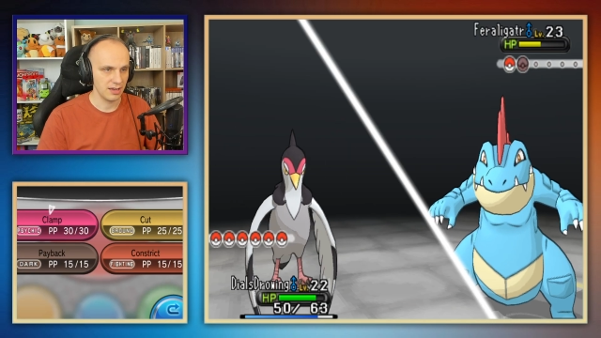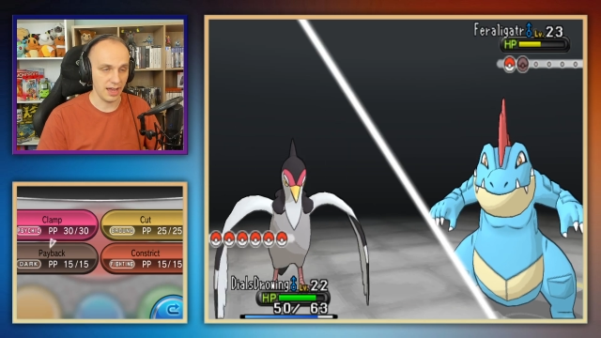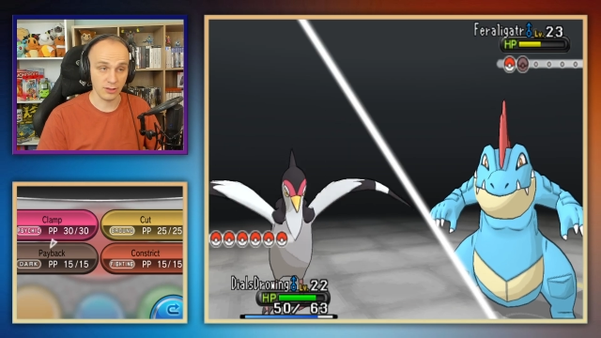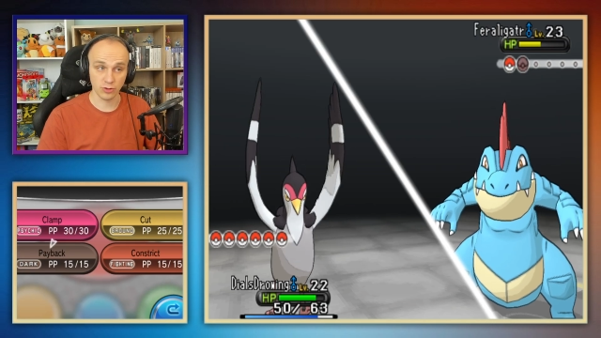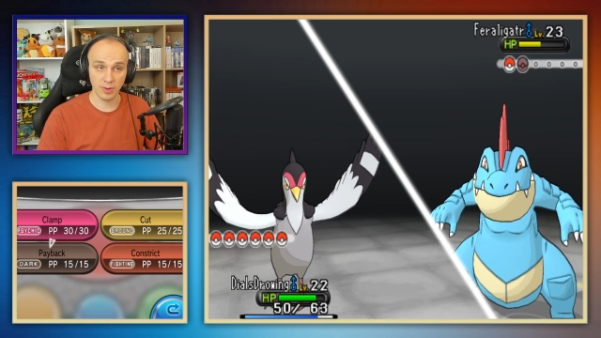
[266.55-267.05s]

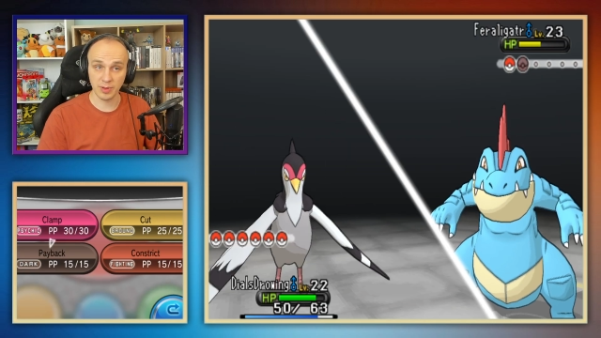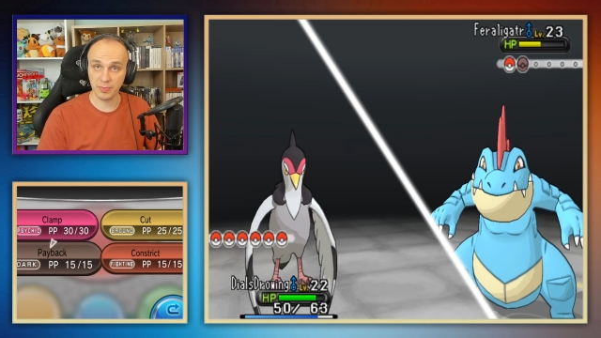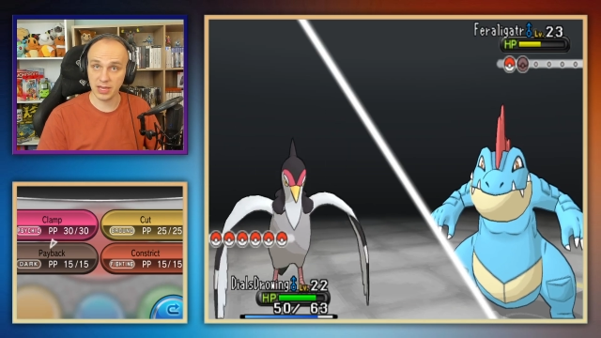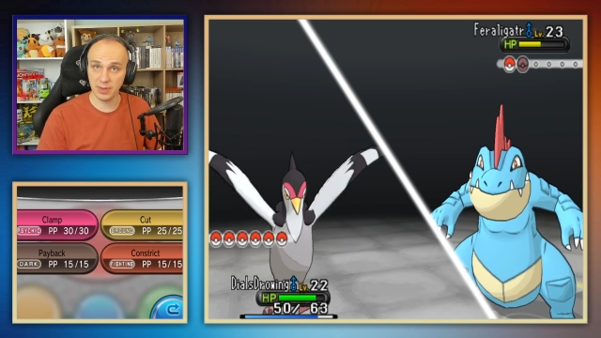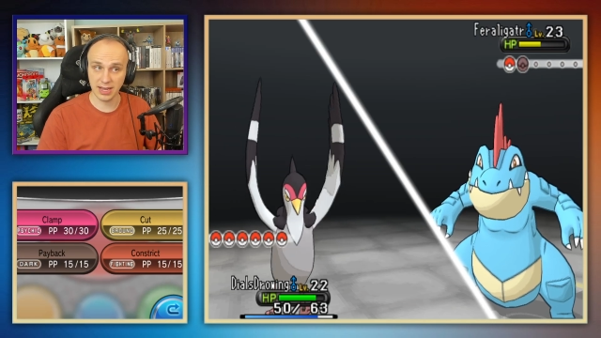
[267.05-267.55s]
Ej, no to mamy
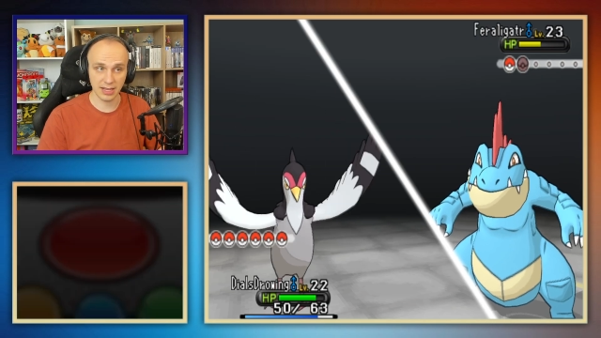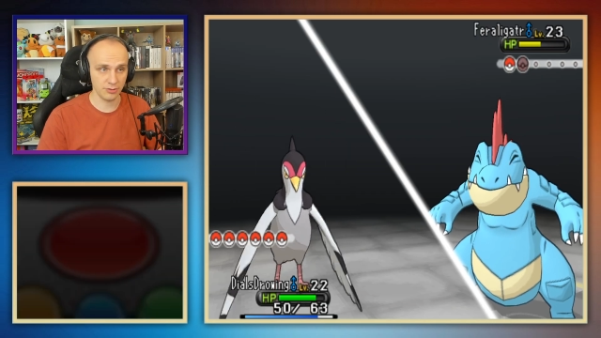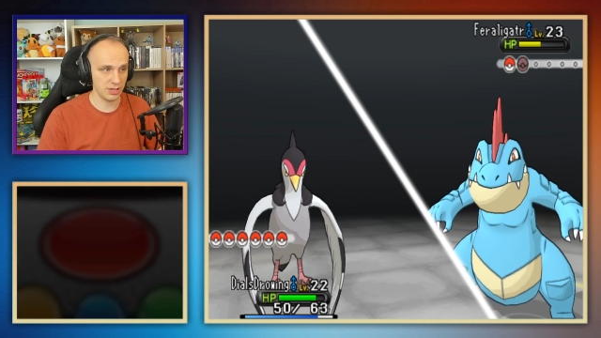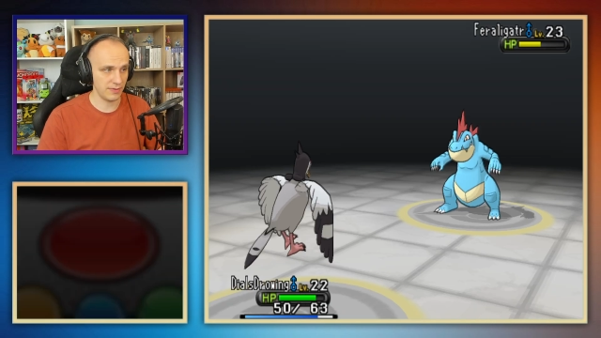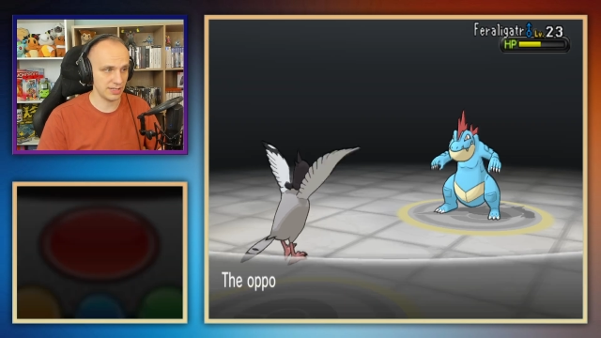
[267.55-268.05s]
paybacka, no
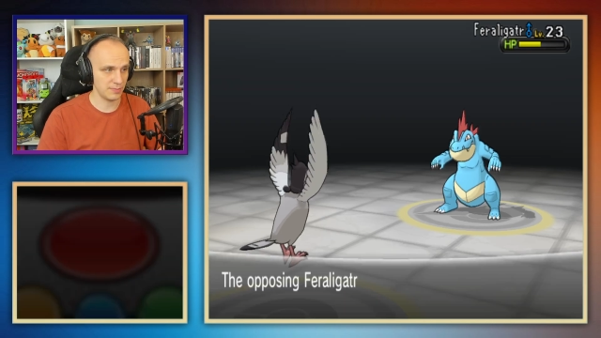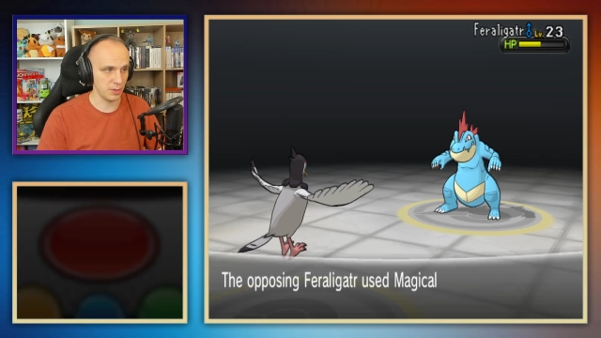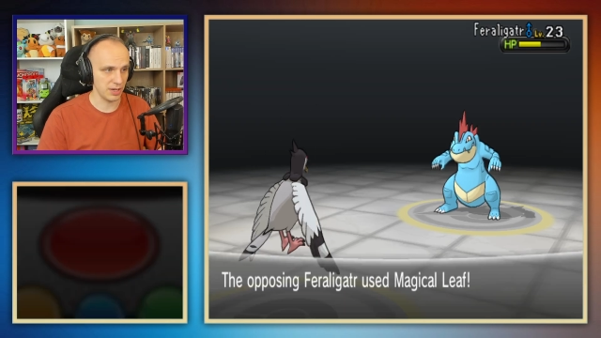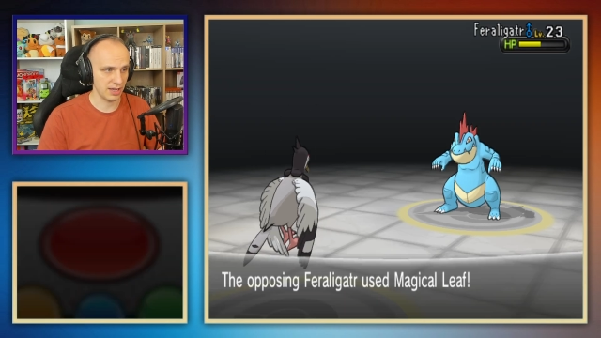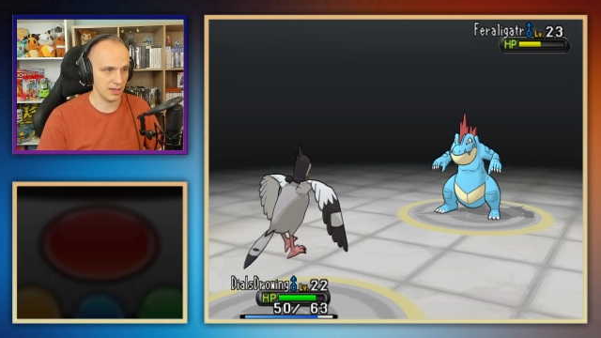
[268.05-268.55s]
to dawaj z
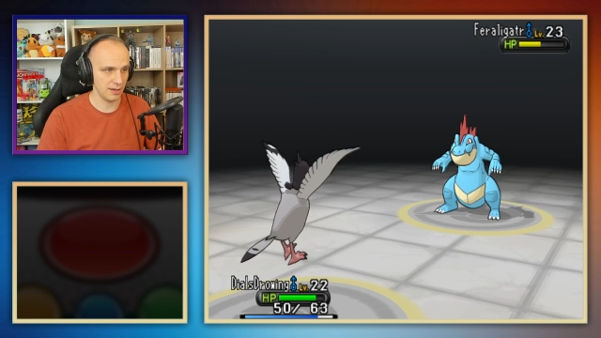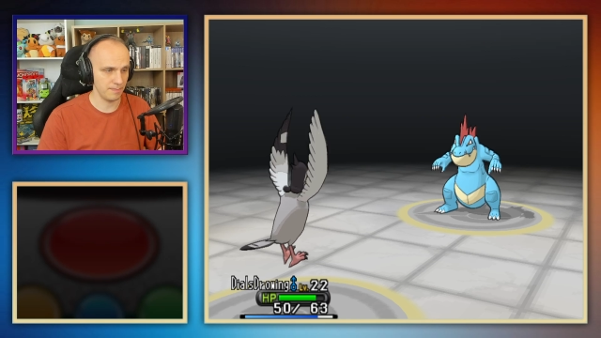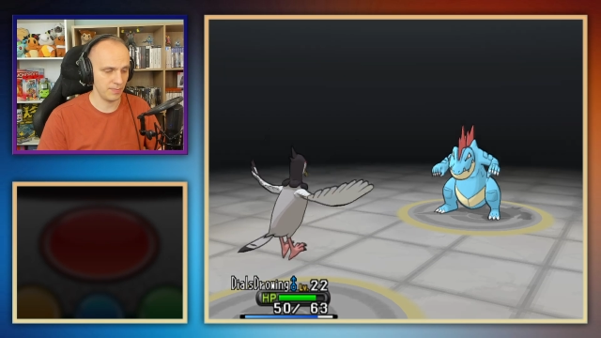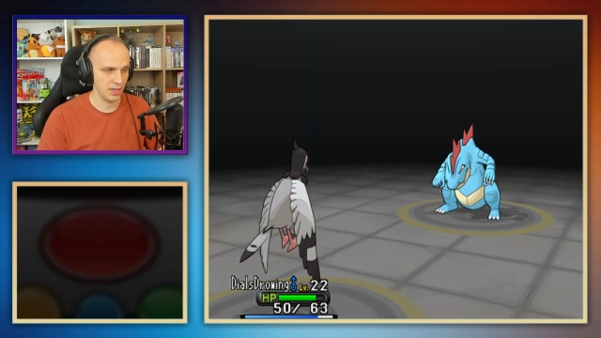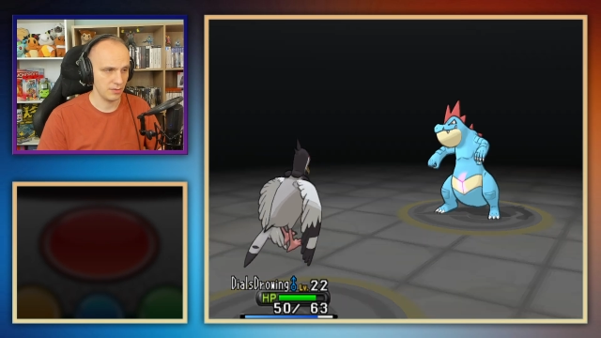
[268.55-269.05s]
paybacka.
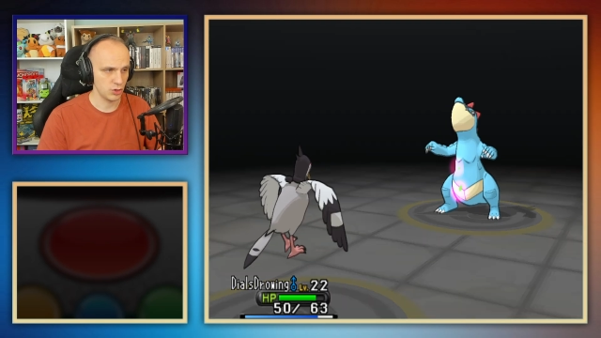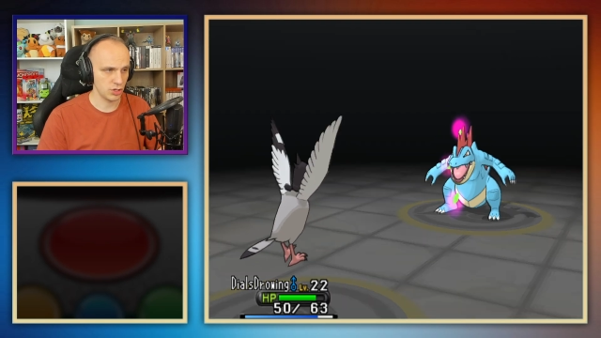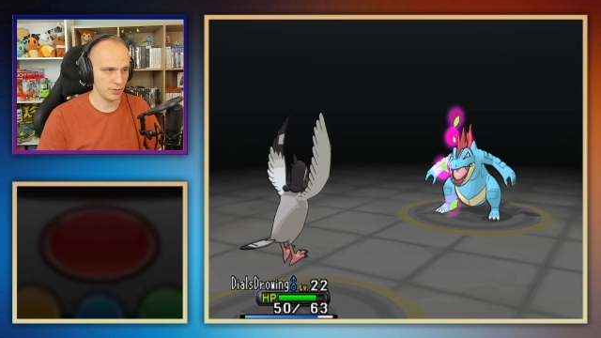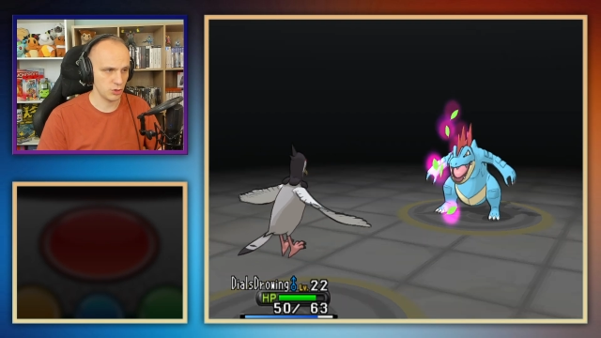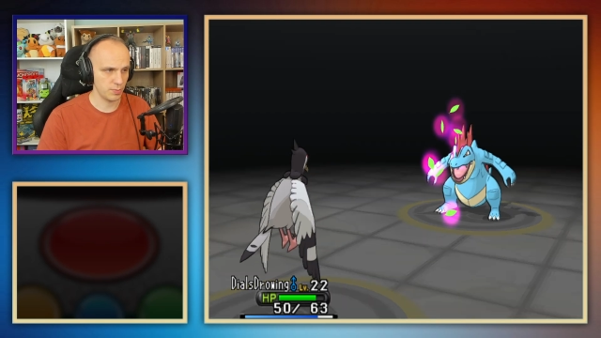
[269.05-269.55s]
Że
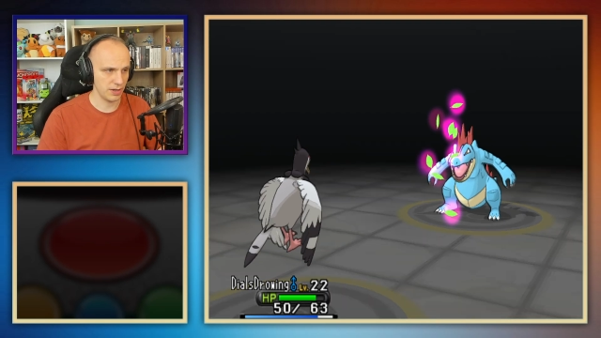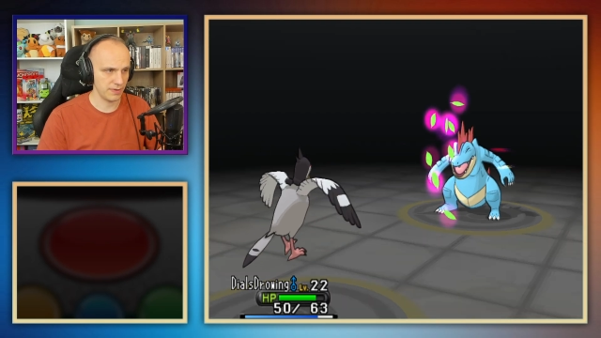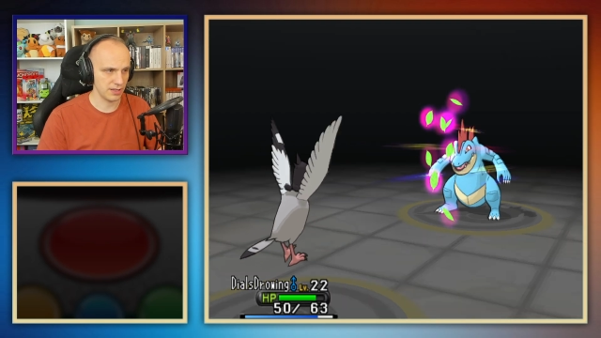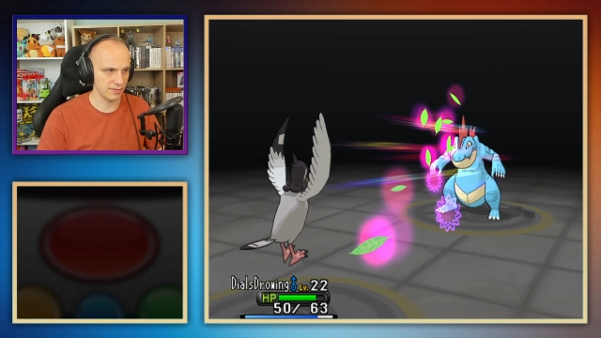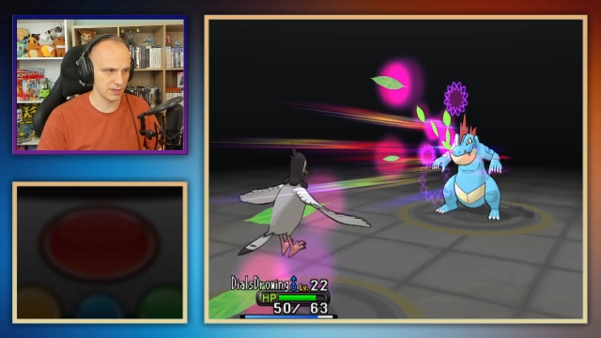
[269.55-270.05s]
to będzie super
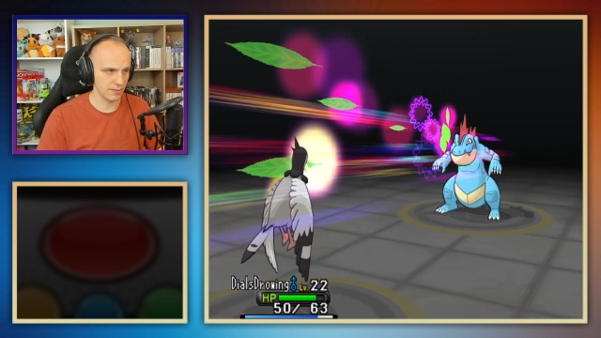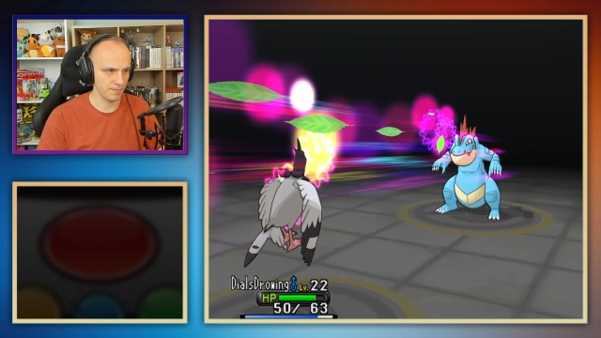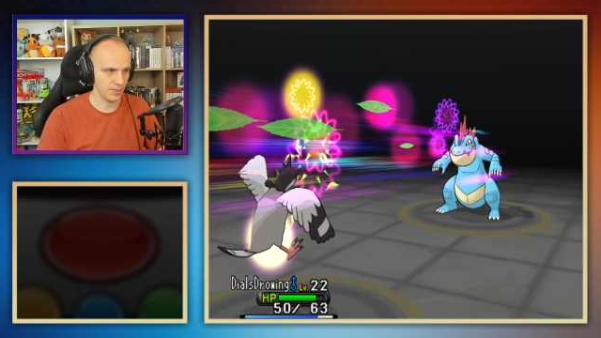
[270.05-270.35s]
efektywne.